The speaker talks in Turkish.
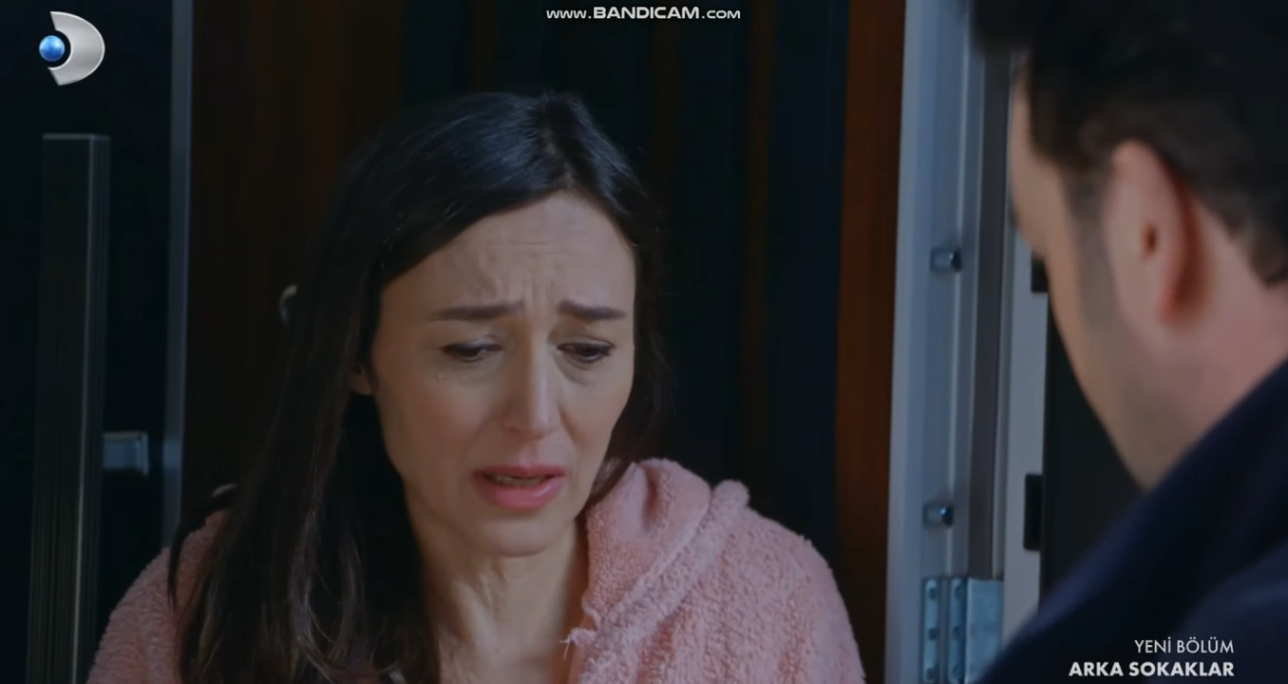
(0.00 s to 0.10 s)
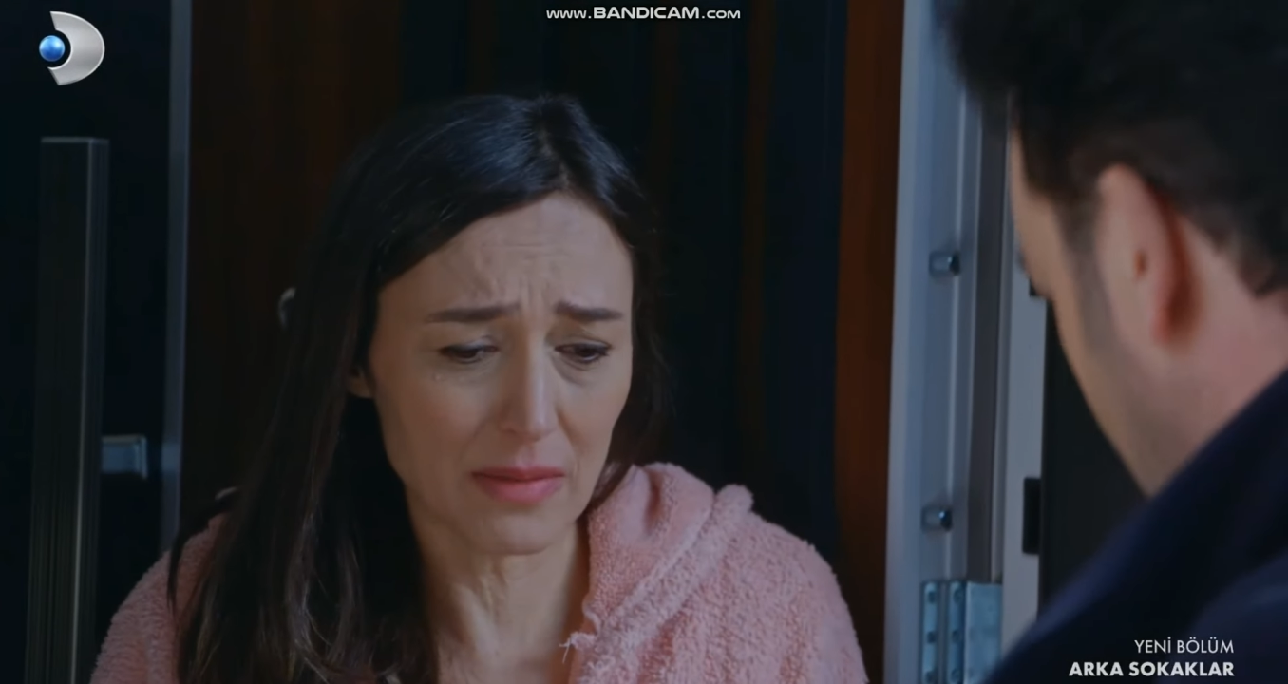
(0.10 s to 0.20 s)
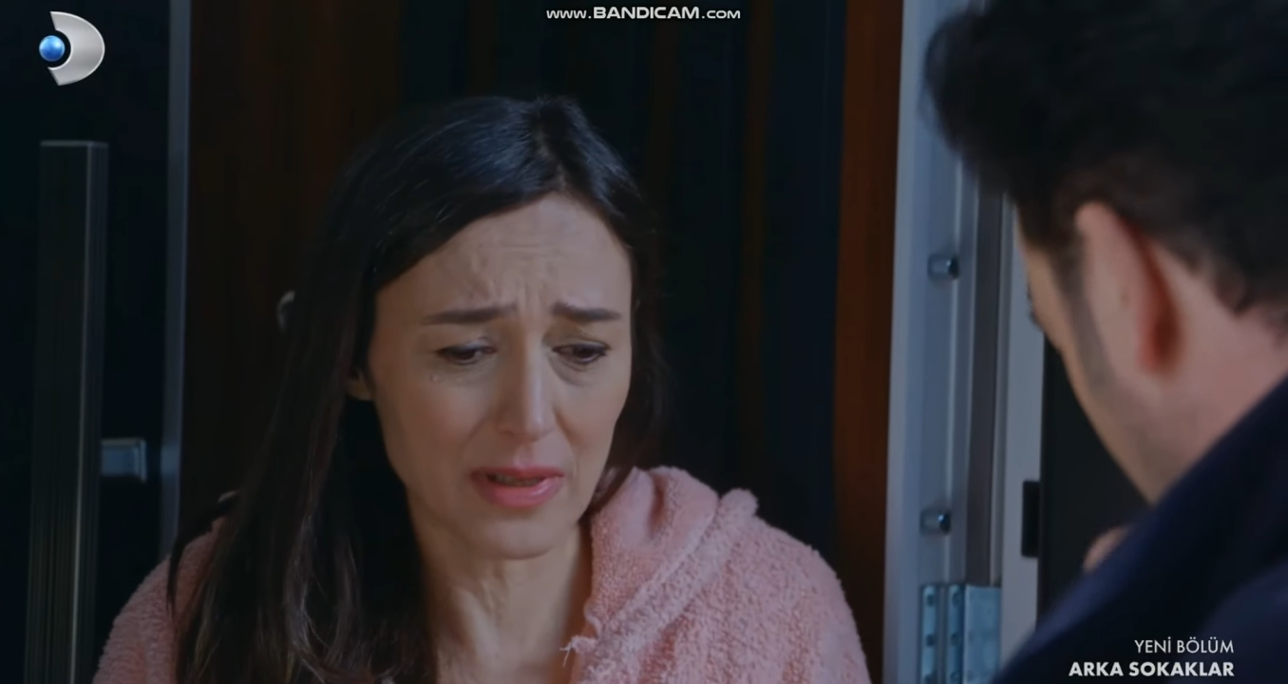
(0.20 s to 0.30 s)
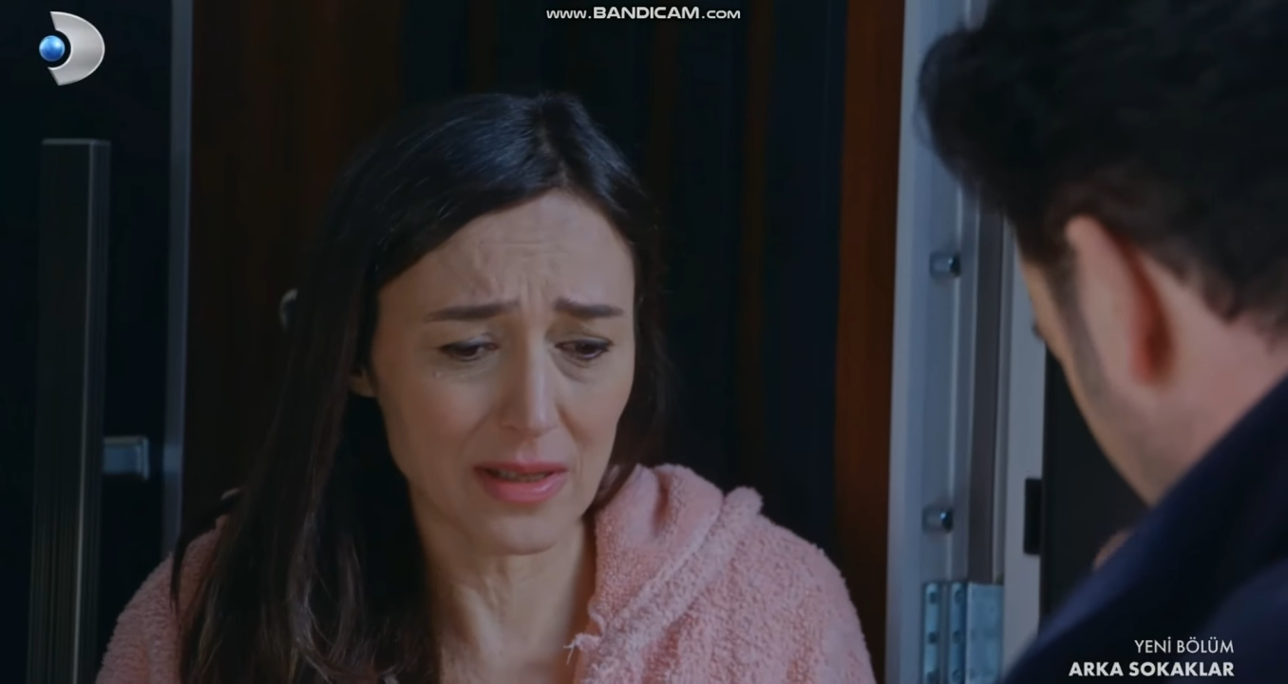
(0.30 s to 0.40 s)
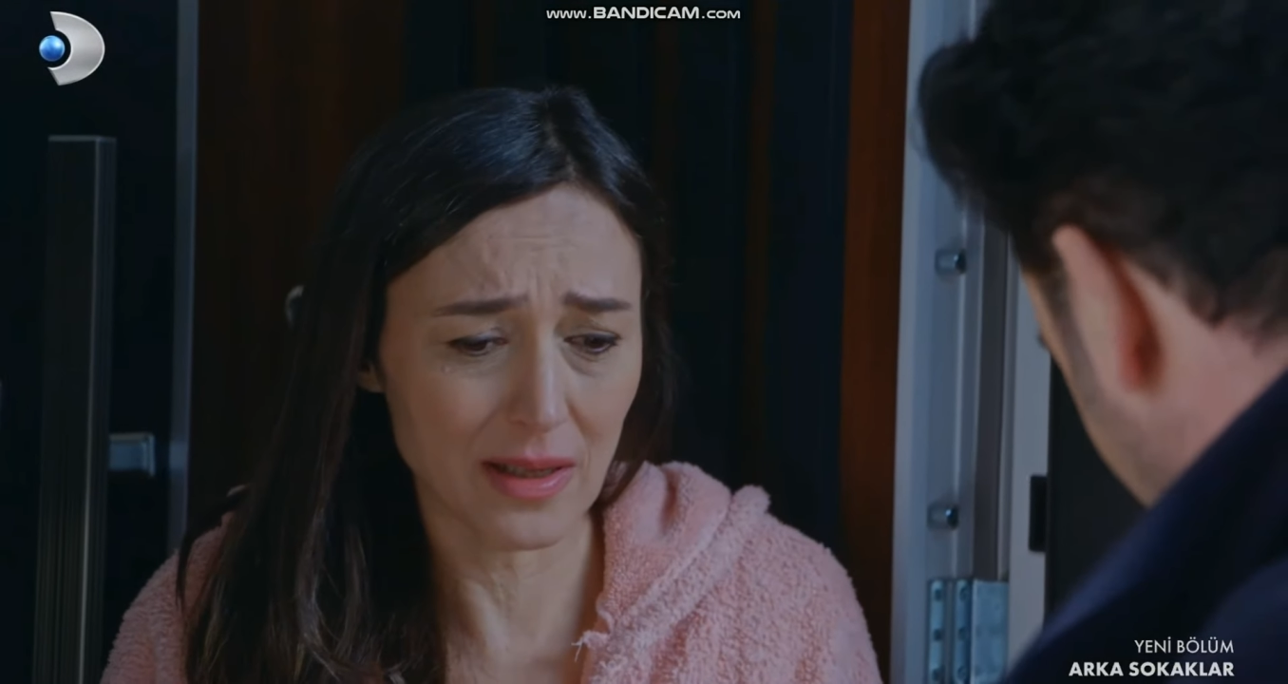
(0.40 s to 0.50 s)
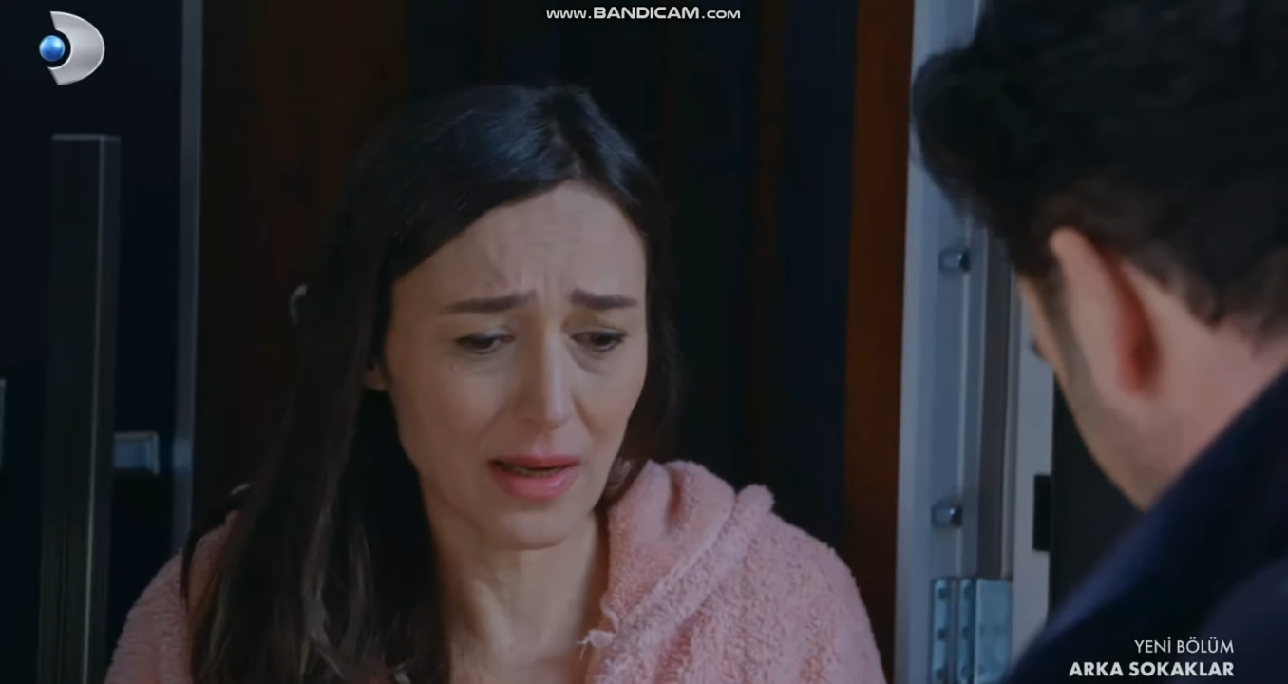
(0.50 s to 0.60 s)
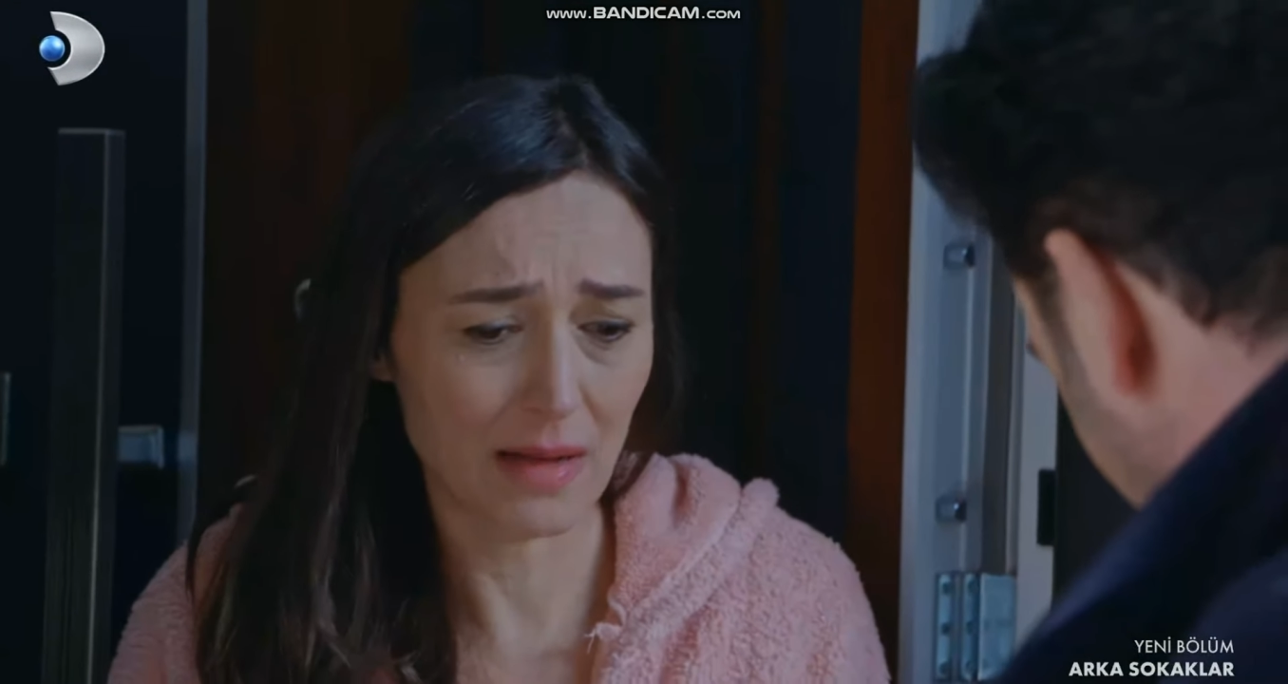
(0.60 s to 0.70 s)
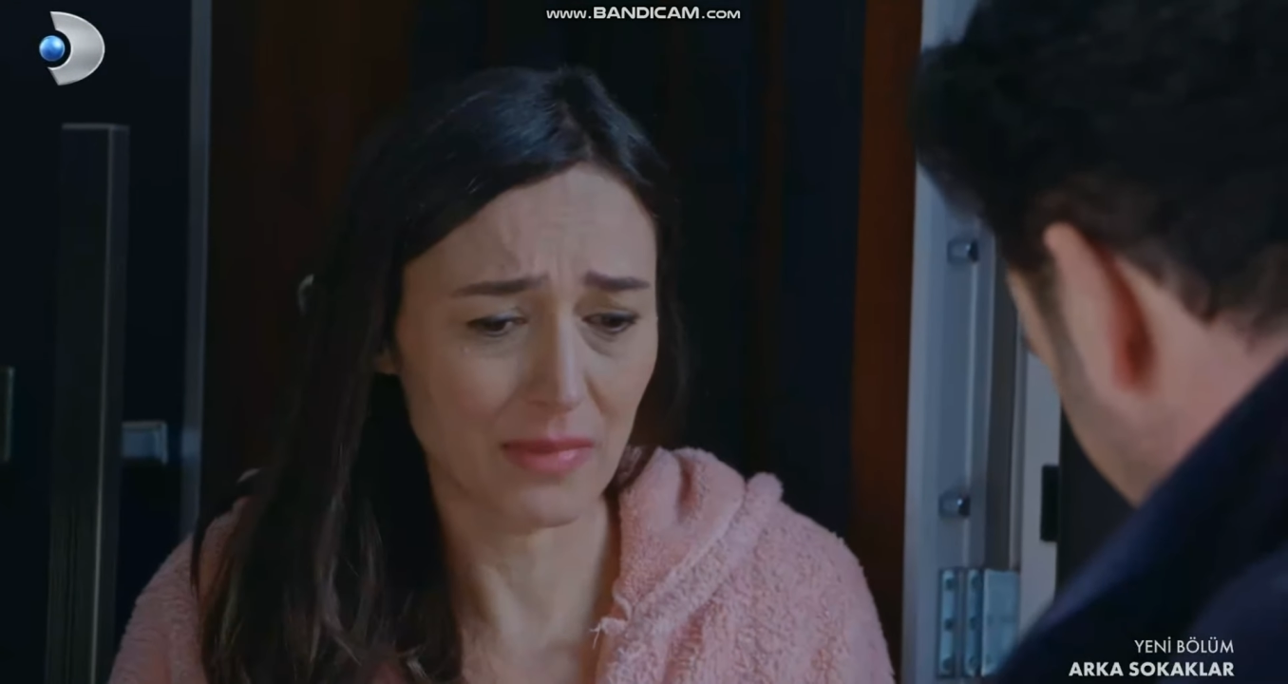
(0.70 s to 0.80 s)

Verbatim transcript: gezmesine